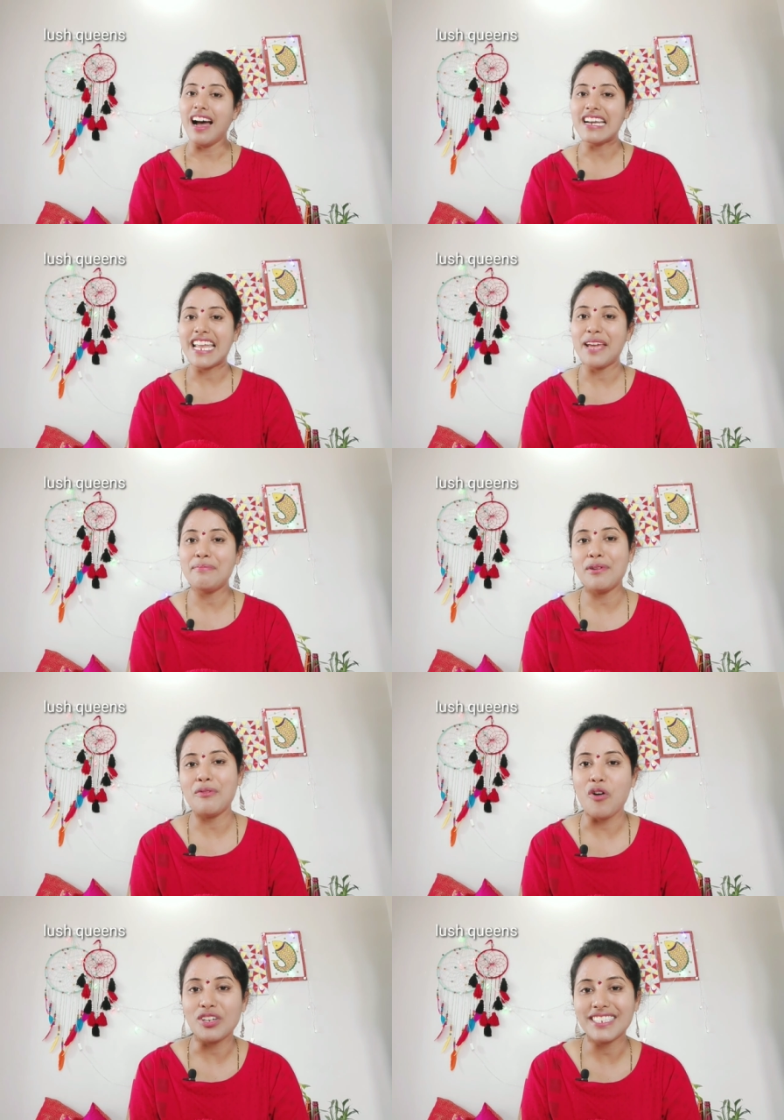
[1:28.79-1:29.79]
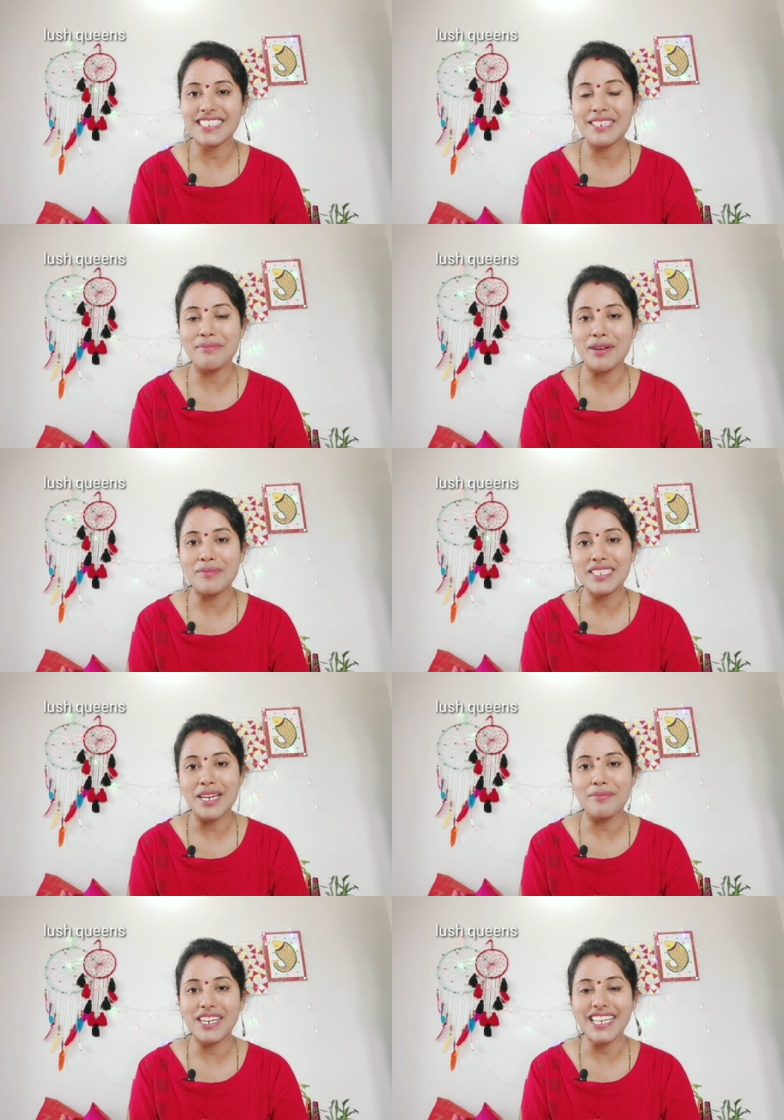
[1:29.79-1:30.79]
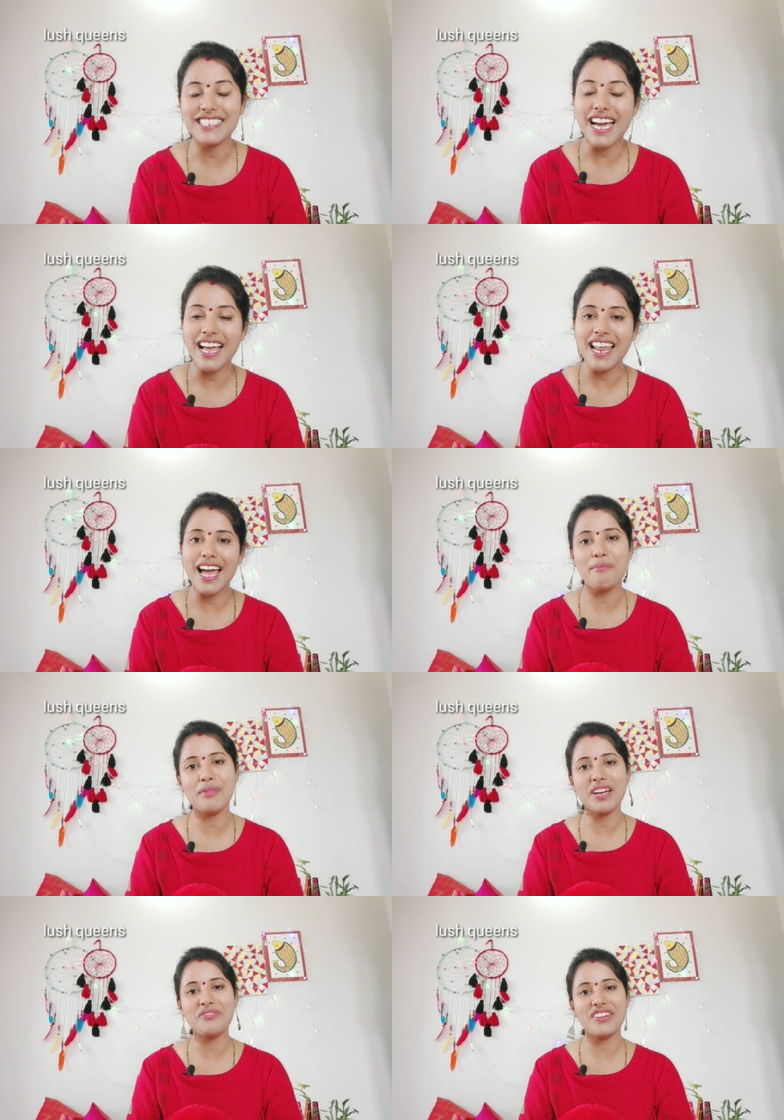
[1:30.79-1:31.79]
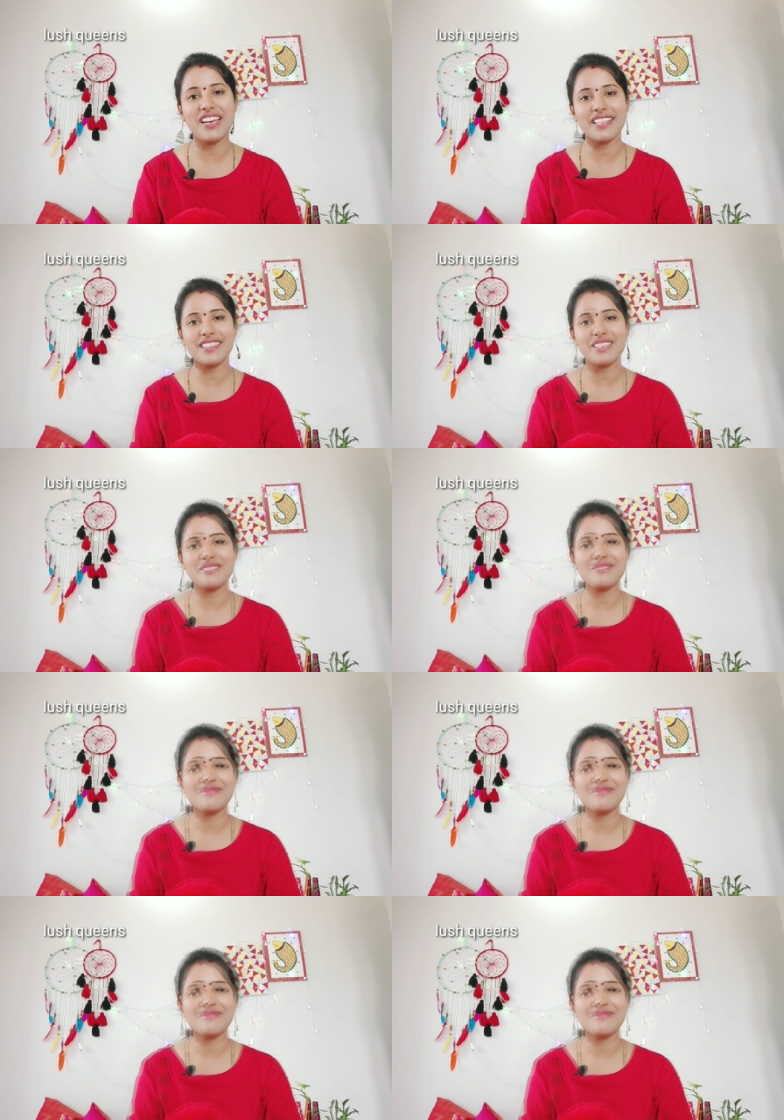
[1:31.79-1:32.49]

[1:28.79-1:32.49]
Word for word: ఆ టైప్లో వాచెస్ని మనం ఇచ్చామంటే చాలా హ్యాపీగా ఫీల్ అవుతారు